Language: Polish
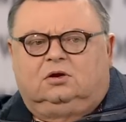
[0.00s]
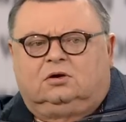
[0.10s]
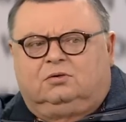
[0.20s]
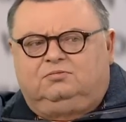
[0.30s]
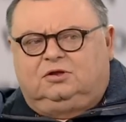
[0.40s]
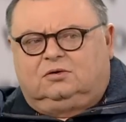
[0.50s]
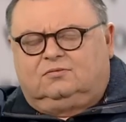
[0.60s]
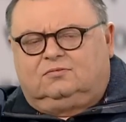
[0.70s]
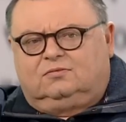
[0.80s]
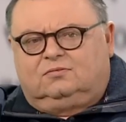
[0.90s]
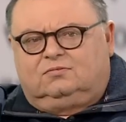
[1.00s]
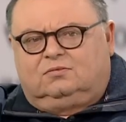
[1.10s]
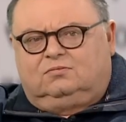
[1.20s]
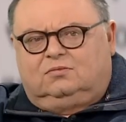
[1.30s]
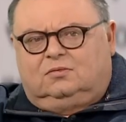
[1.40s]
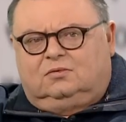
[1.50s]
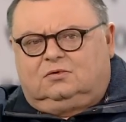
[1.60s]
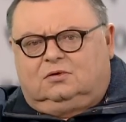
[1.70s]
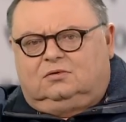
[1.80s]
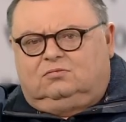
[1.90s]
No hobby to
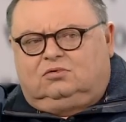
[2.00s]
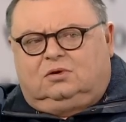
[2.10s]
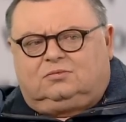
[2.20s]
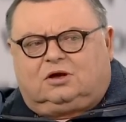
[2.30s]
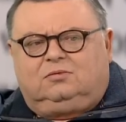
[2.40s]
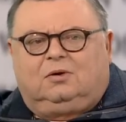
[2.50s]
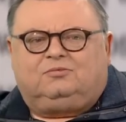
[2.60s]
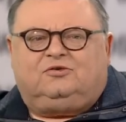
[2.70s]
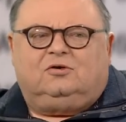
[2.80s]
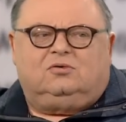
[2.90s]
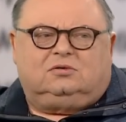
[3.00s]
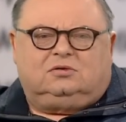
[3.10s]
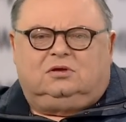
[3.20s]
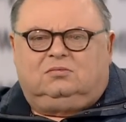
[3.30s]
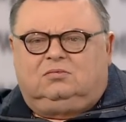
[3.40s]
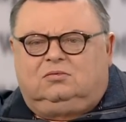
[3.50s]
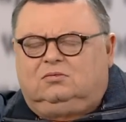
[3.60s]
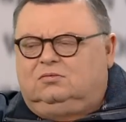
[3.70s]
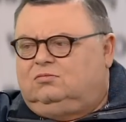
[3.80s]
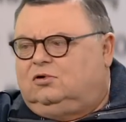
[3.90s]
byłem takim absolutnym
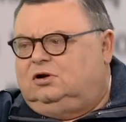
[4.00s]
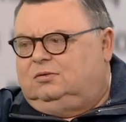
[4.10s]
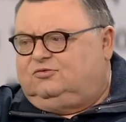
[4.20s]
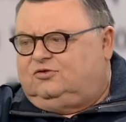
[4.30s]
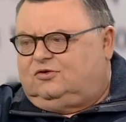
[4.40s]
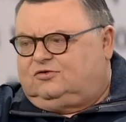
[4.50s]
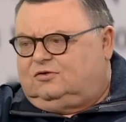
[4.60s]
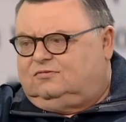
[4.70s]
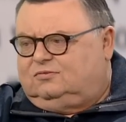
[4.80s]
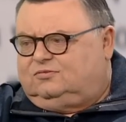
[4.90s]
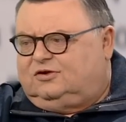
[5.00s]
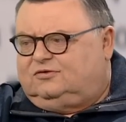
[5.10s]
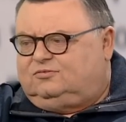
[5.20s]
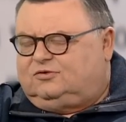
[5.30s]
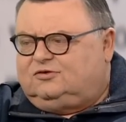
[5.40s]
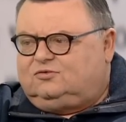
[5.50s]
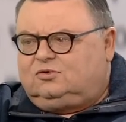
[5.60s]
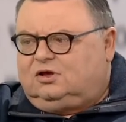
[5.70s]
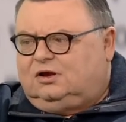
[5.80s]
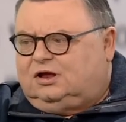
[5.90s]
molem książkowym mhm. przez, przez
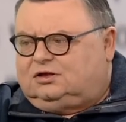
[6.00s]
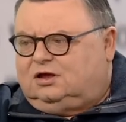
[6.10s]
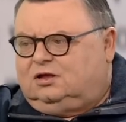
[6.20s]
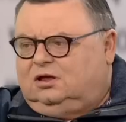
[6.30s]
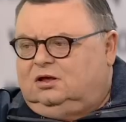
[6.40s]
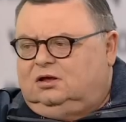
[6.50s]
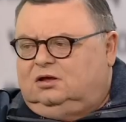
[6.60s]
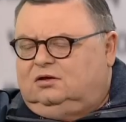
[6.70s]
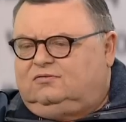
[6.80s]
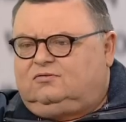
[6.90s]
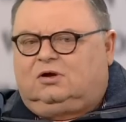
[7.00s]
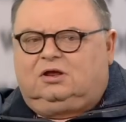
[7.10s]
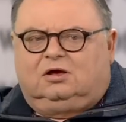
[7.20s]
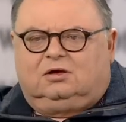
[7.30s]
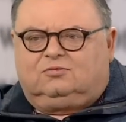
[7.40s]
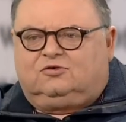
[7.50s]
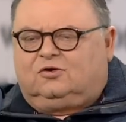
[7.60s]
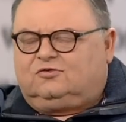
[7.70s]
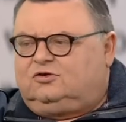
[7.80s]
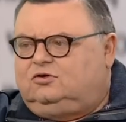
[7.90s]
długie lata. Mhm. Wchłaniałem
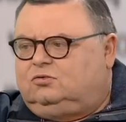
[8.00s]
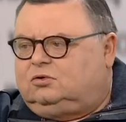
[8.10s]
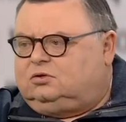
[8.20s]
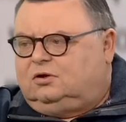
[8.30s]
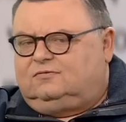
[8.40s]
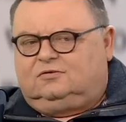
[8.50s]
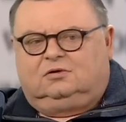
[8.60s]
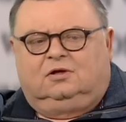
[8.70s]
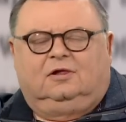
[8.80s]
książki hurtowo.